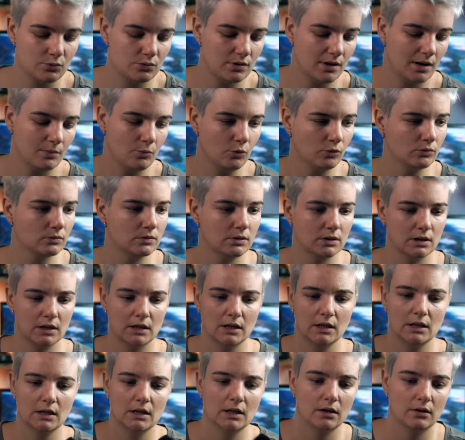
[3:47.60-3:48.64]
régulièrement,
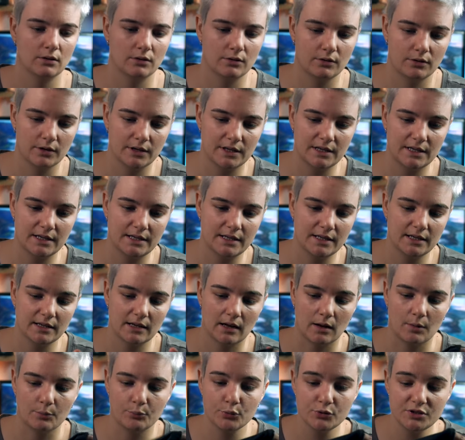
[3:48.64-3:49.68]
euh, qui est
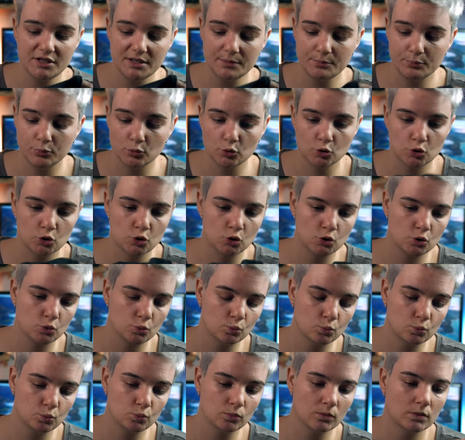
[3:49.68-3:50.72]
un petit
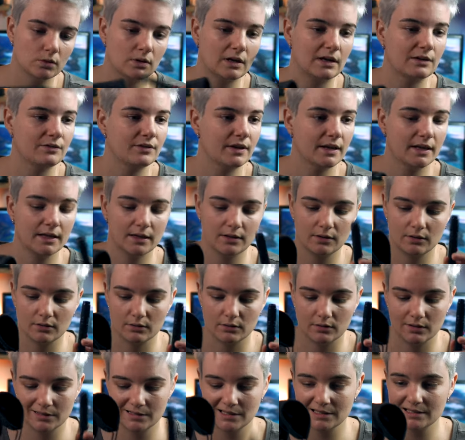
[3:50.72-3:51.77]
pochon avec
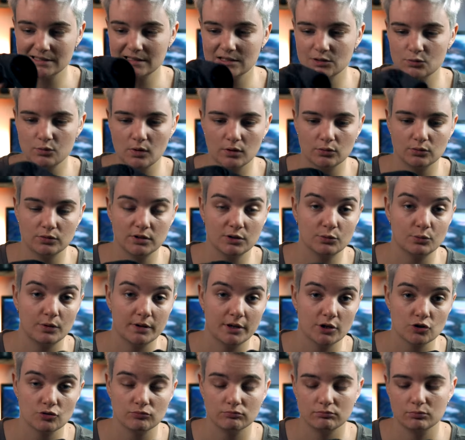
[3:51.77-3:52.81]
euh, les accessoires de
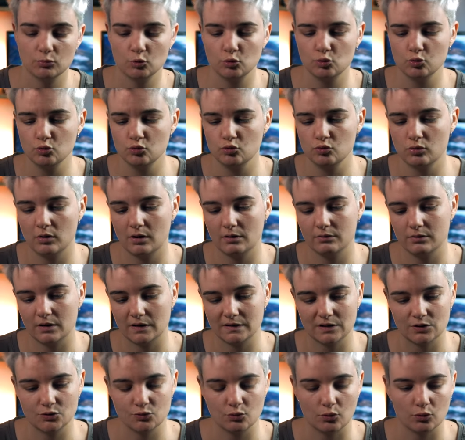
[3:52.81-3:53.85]
nettoyage. Toujours avoir
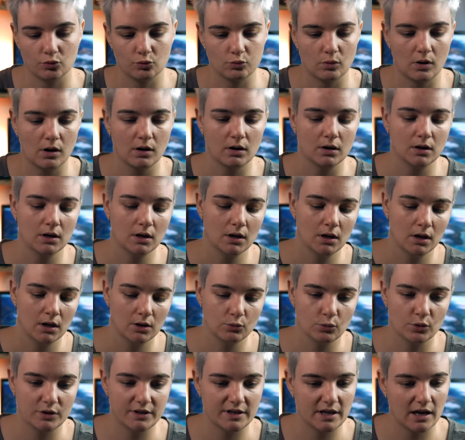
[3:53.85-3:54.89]
ça sur soi.
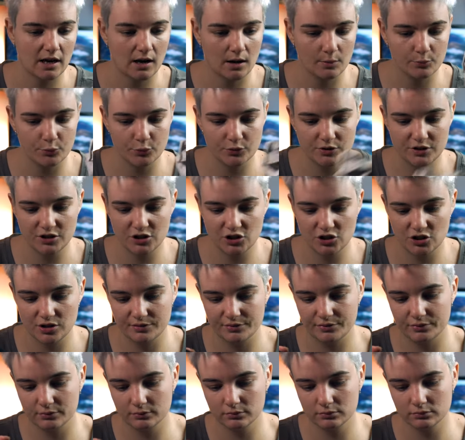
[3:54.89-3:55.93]
Donc il y a un petit
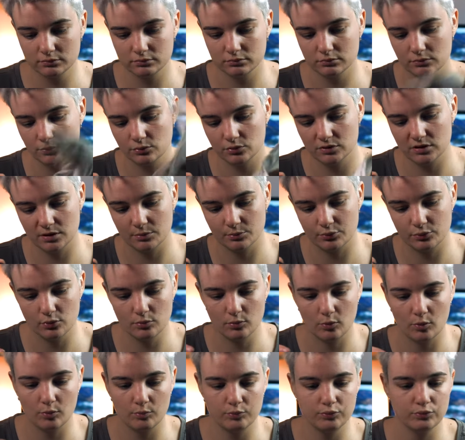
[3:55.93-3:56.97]
chiffon, tout
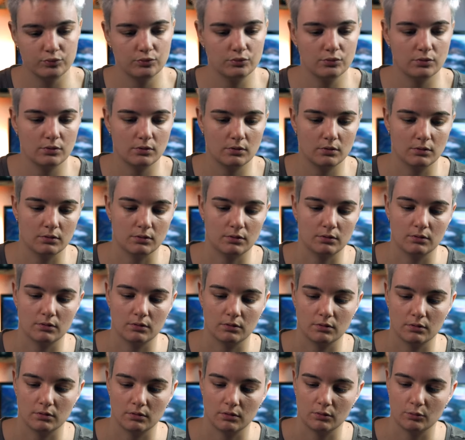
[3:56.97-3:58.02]
simplement pour
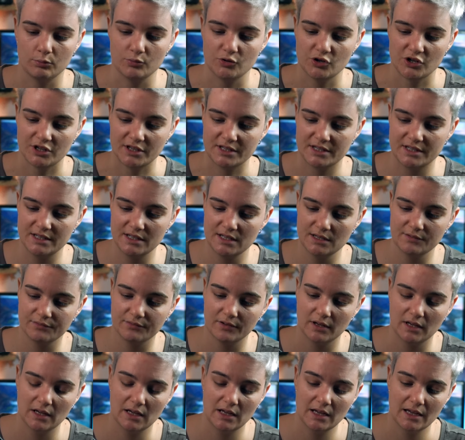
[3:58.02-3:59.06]

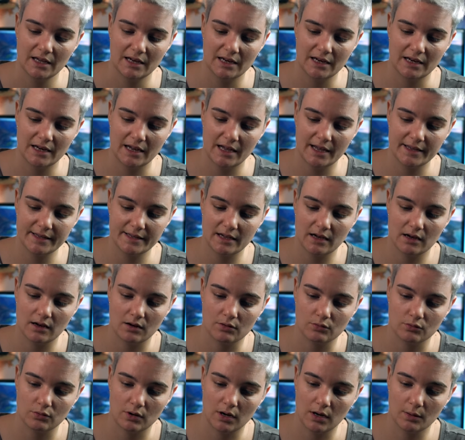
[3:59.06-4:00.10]
l'objectif. Là, il y
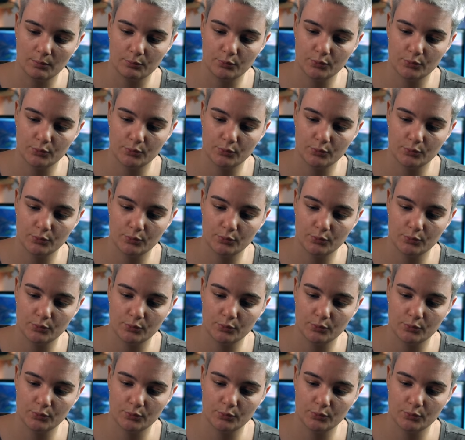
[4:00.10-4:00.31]
a un